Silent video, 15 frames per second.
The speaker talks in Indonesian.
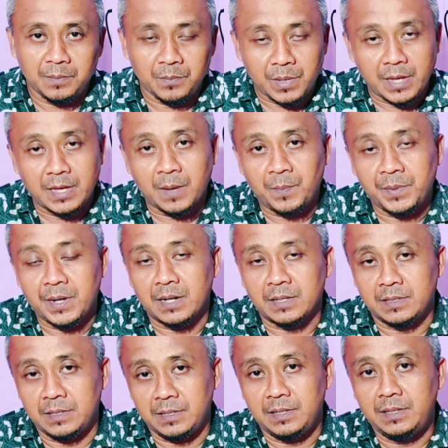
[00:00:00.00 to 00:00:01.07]
biaya
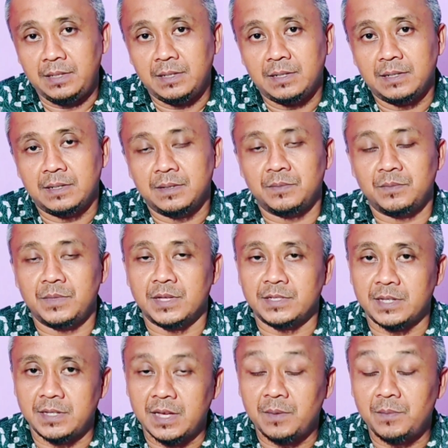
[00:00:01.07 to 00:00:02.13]
penalti
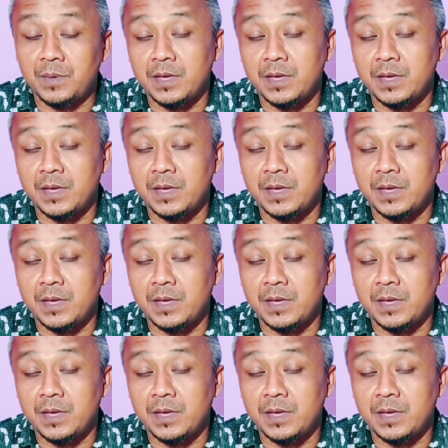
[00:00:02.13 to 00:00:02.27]
biasanya